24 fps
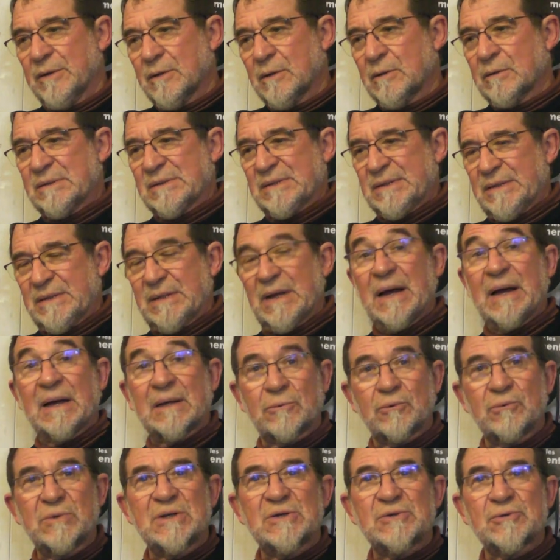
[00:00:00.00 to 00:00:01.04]
non, c'est un
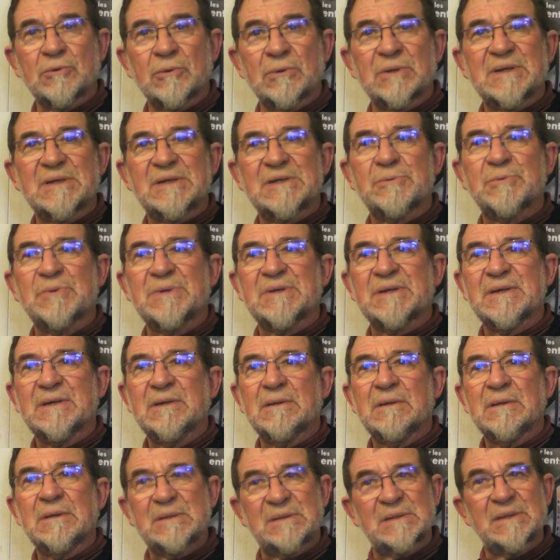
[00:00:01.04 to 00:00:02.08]
tous les jours qui se suicide.
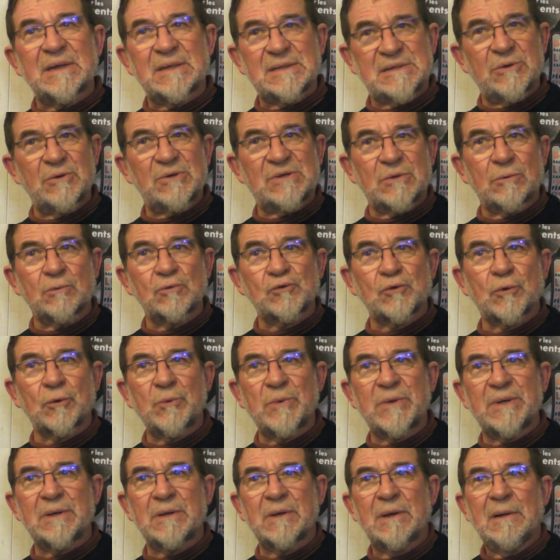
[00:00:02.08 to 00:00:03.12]
Et c'est la situation aujourd'hui.